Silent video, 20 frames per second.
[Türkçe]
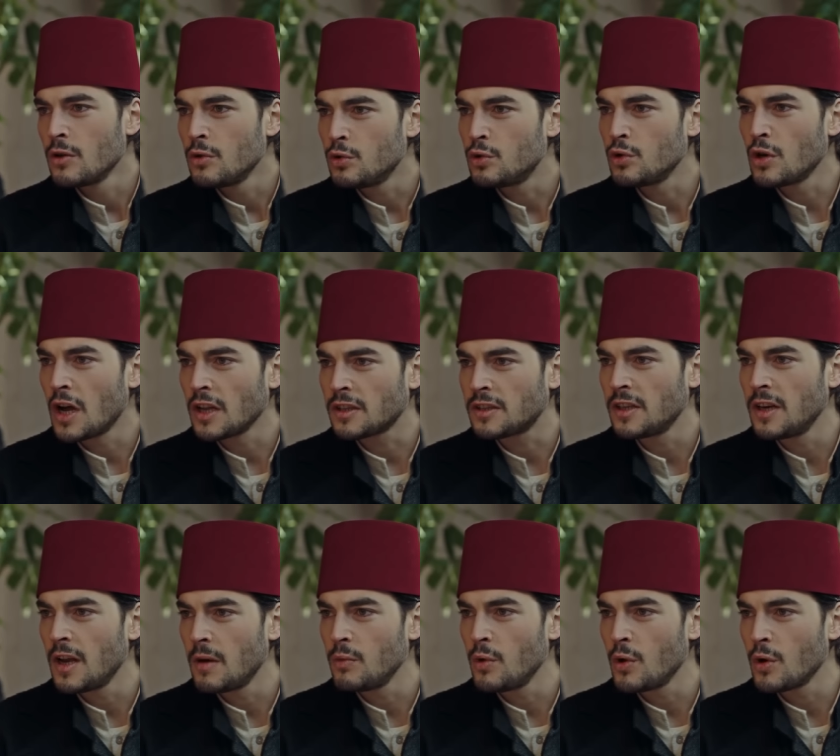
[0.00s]
Yüzünü
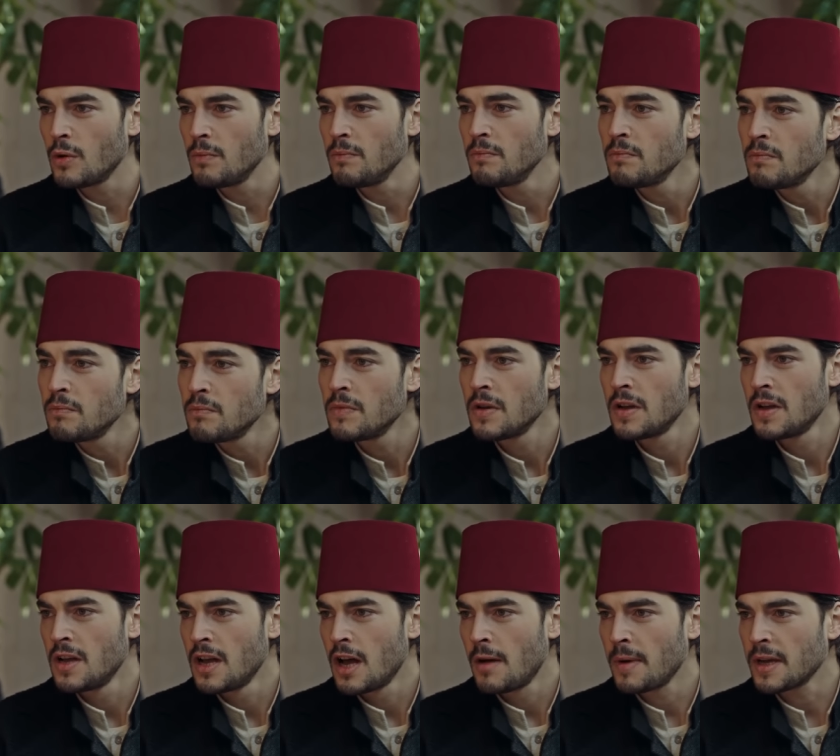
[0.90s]
hatırlamıyorum
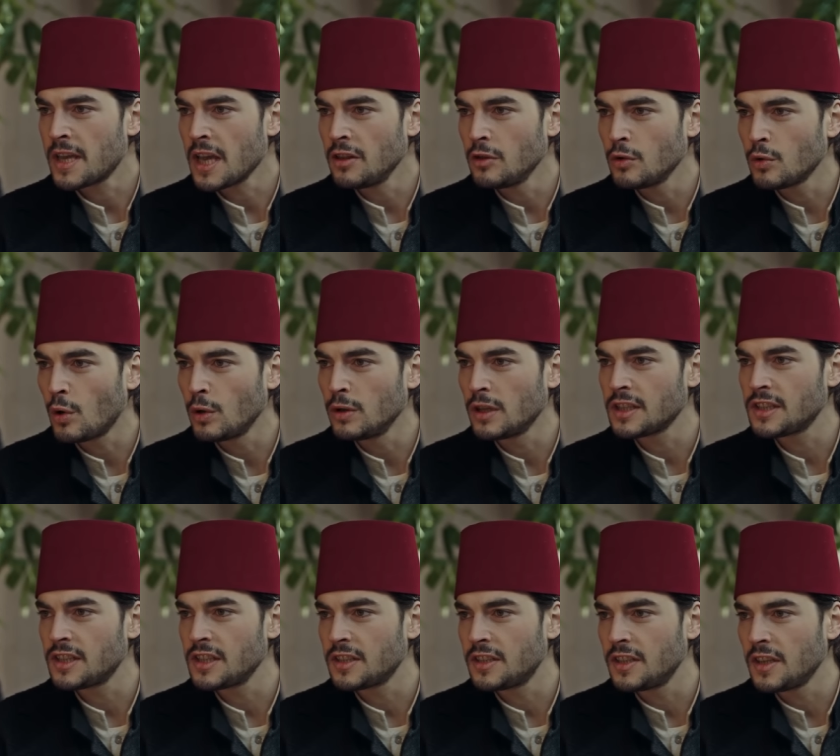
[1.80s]
ama kendi koluna
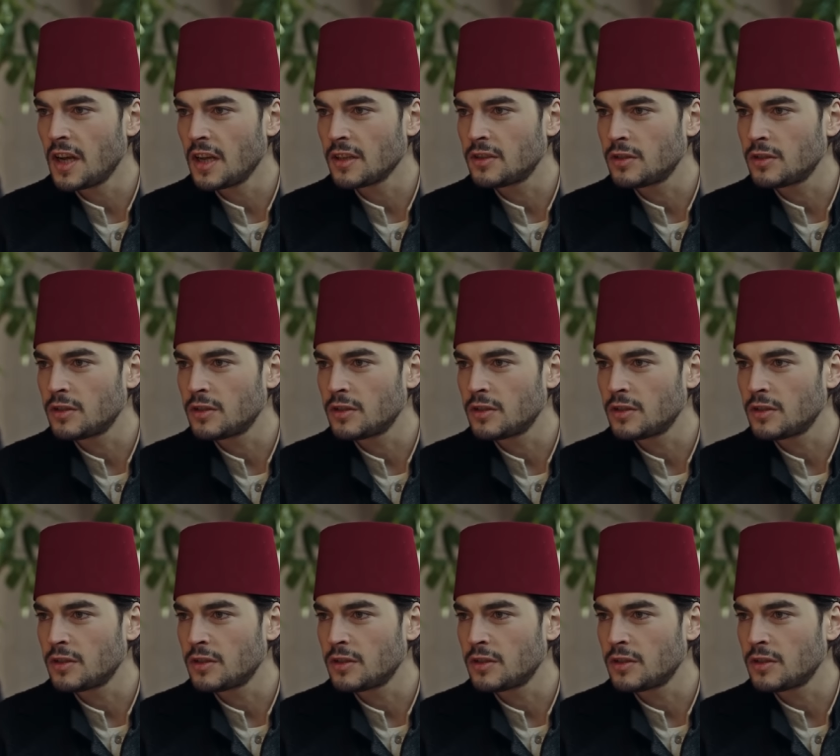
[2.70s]
sıktığını